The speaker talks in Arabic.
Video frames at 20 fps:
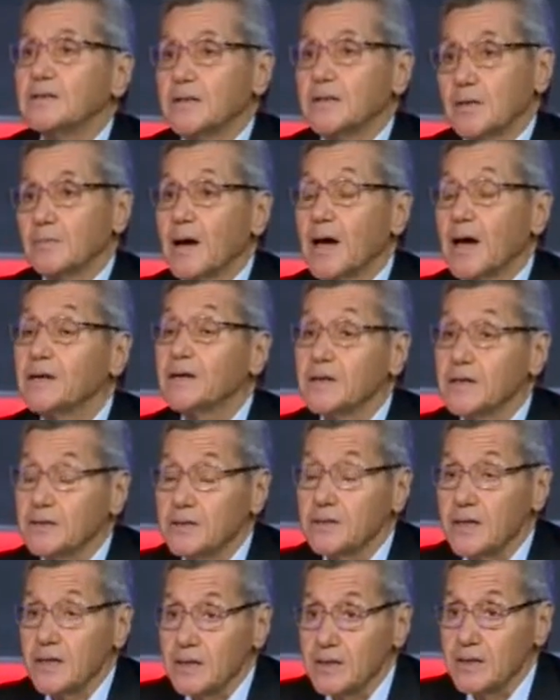طيب هل
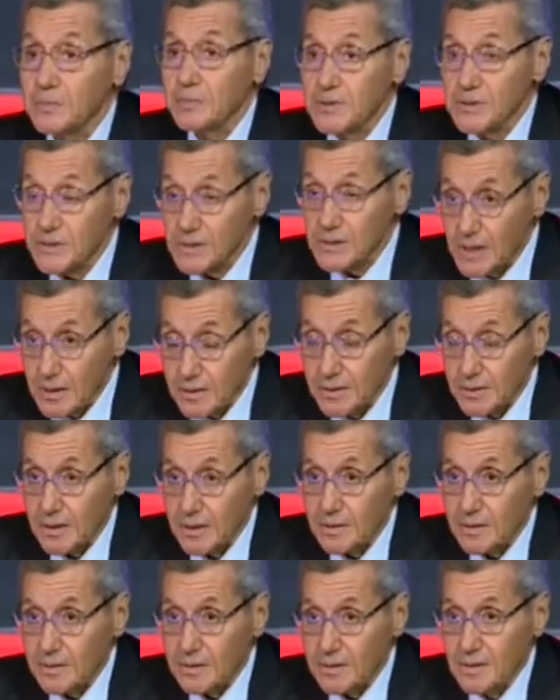نقدر إحنا
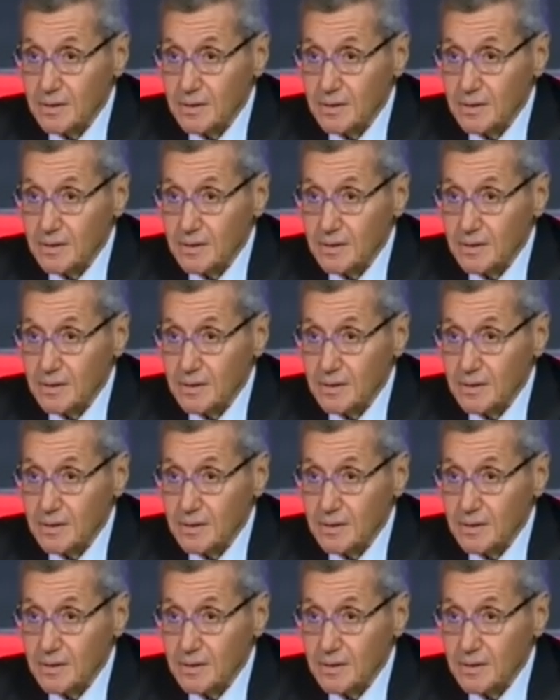بنصدر